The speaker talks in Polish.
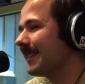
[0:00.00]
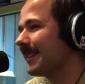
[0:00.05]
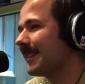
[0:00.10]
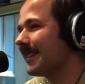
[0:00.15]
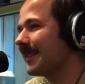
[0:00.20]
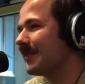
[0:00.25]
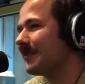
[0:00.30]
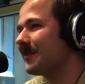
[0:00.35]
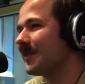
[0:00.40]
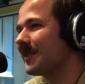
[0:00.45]

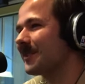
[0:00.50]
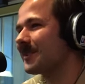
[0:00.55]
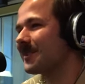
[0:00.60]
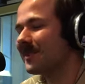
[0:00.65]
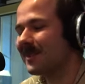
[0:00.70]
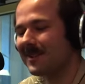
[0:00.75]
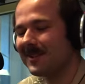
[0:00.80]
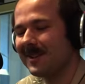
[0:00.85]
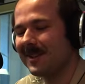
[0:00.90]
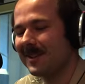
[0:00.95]
E, wiesz
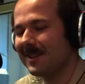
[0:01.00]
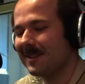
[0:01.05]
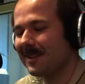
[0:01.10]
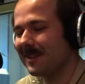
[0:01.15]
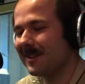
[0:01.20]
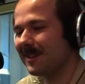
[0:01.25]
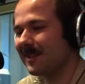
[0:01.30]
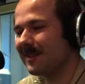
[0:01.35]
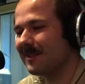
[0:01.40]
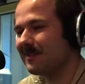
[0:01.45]
co,
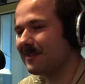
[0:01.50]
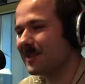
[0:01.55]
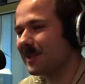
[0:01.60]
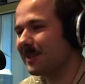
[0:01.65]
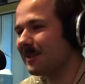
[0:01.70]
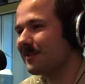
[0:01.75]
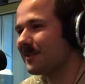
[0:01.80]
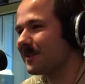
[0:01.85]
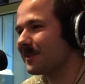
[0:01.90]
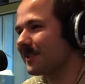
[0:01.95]
e,
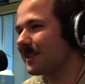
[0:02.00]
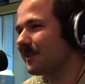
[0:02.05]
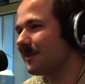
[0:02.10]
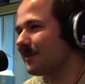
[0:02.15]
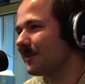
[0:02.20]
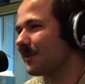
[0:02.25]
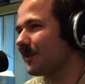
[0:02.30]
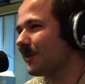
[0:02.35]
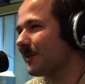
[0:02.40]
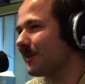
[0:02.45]
przede
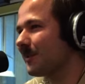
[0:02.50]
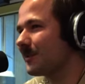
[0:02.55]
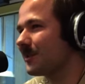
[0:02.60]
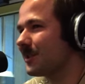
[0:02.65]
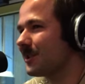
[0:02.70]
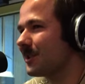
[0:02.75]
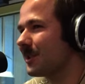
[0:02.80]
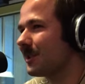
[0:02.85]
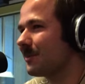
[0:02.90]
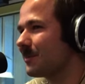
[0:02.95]
wszystkim no,
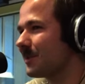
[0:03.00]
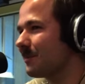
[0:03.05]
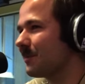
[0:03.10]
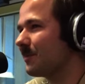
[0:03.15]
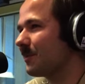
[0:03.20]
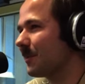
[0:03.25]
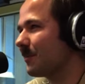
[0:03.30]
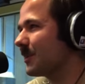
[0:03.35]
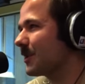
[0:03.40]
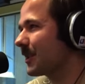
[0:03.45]
życzę im,
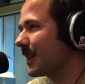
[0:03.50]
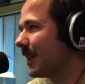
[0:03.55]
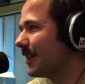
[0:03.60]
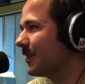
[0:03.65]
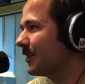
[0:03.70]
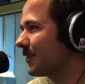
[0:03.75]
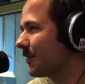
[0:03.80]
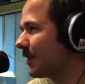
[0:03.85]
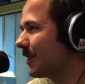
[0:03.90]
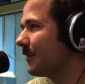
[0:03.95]
żeby
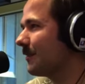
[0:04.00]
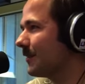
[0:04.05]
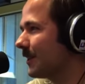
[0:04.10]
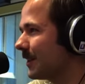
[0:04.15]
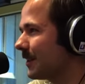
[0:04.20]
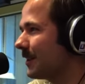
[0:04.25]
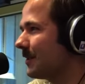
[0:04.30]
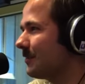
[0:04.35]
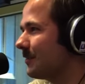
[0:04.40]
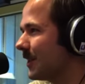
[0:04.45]
pomieszkali trochę w
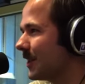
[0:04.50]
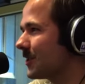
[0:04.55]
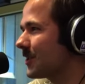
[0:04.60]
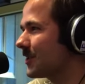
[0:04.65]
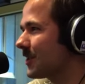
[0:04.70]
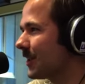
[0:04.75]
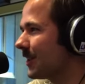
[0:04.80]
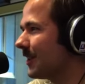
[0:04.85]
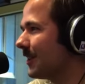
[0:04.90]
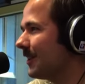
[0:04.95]
wielkim
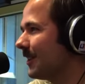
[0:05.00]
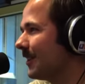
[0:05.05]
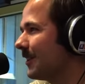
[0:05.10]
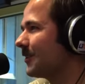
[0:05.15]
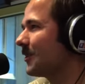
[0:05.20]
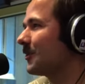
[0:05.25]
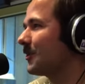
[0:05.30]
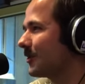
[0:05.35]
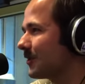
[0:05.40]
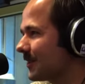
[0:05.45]
mieście,
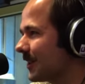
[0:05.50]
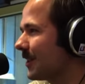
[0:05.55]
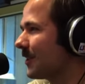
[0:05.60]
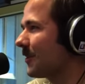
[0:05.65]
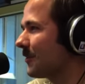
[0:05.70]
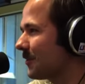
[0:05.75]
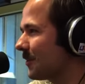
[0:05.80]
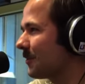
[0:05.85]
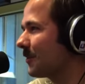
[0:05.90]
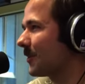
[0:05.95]
to
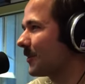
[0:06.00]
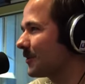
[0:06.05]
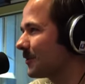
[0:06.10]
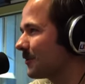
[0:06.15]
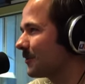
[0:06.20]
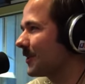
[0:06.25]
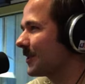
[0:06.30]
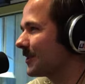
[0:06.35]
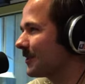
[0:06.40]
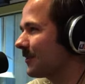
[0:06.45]
docenią po
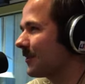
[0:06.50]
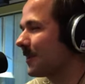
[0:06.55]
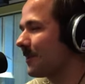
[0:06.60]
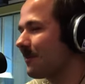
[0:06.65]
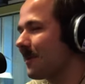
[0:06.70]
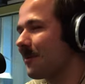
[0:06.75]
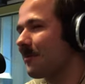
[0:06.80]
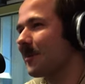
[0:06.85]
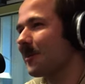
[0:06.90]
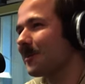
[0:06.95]
prostu te swoje
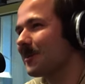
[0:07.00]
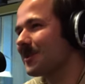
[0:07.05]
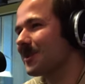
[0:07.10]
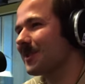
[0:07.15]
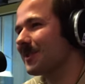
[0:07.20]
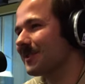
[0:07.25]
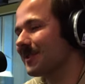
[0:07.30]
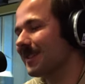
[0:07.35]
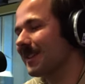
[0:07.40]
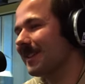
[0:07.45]
małe
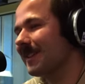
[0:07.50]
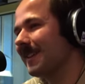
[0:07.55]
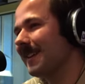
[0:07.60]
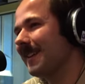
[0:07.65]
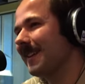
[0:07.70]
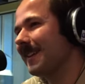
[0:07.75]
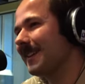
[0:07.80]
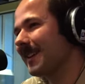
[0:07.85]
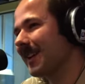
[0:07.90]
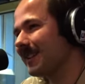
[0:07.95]
ojczyzny.
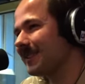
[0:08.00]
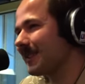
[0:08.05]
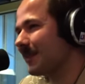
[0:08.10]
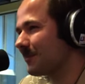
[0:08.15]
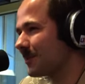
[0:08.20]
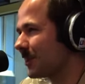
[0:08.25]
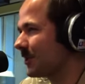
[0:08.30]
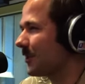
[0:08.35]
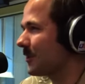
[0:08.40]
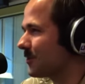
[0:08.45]
Ja
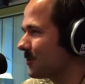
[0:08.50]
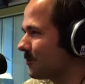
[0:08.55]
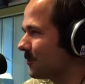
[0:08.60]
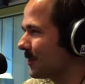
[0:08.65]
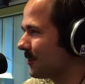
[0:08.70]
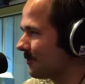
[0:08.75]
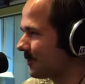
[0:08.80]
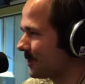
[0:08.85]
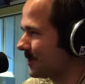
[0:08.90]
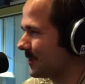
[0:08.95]
sam się też
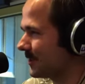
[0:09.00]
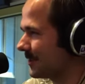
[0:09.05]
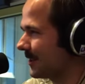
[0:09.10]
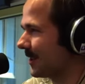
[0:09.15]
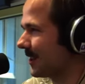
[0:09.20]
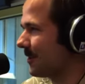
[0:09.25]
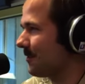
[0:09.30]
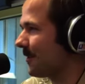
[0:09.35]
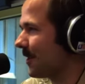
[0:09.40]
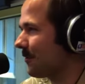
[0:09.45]
czuję właśnie z
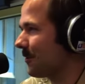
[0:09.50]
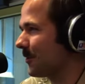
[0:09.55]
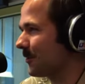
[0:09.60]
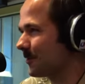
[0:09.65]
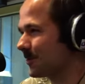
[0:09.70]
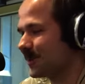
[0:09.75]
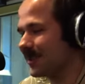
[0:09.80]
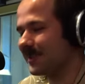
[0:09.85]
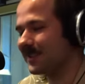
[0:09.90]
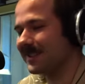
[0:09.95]
takiej małej
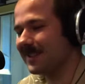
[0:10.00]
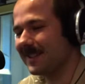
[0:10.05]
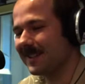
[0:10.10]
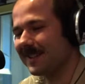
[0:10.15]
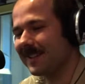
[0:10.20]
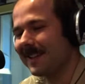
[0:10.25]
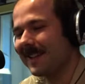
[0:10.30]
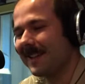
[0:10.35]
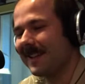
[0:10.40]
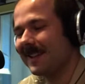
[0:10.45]

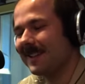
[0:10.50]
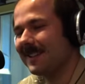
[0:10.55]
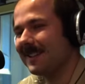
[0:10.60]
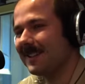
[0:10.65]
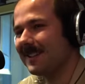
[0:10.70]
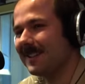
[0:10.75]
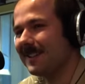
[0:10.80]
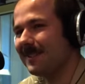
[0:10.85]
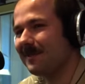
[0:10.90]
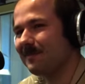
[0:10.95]
ojczyzny
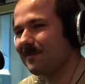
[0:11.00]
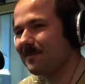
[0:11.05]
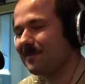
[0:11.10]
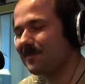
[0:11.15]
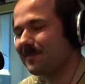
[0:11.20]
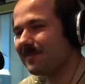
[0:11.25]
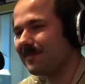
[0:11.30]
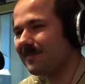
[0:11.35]
i